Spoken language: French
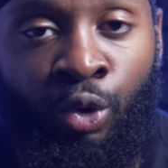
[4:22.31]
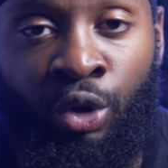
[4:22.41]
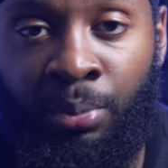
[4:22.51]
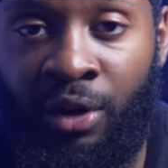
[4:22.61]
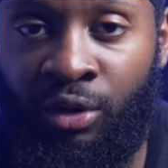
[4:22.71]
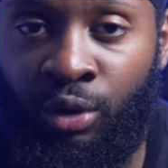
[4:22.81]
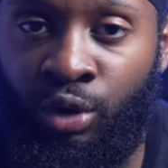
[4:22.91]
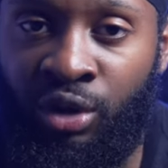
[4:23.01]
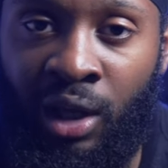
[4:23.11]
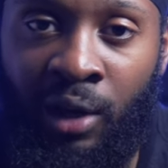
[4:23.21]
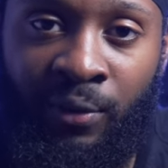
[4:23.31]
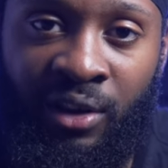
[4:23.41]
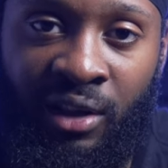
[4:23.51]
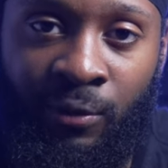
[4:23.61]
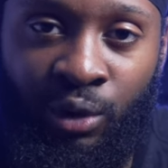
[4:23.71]
on te présente le taf,
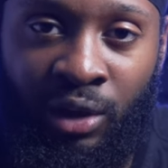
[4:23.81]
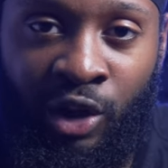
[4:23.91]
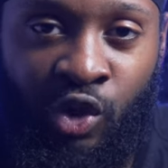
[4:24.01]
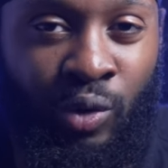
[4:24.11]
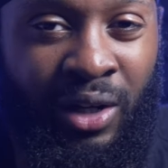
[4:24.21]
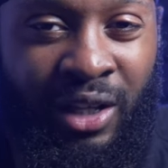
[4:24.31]
les avantages, tu vois,